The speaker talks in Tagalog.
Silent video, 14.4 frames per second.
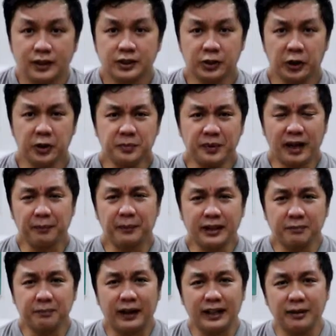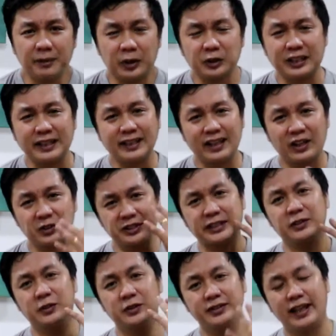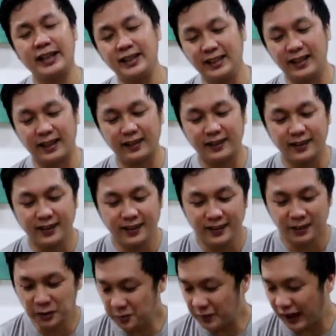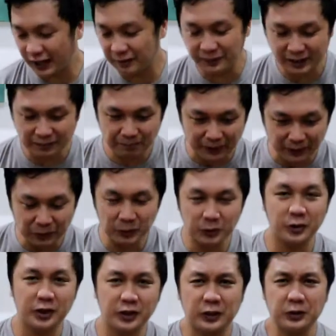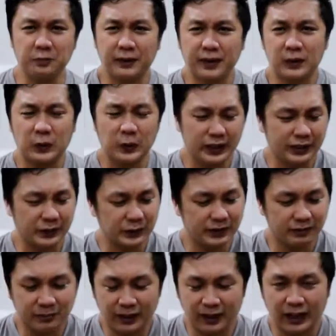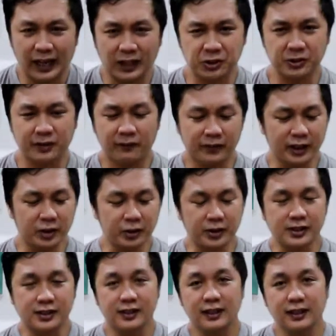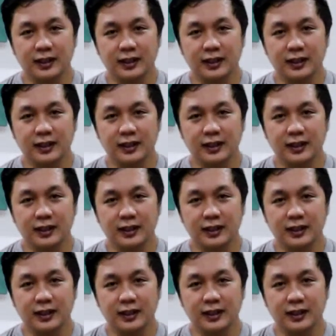So yung mga pinagpala, meron talaga akong tatlong dahilan kung bakit pinagpatuloy ko yung pagkukulit ko ng mga action figures.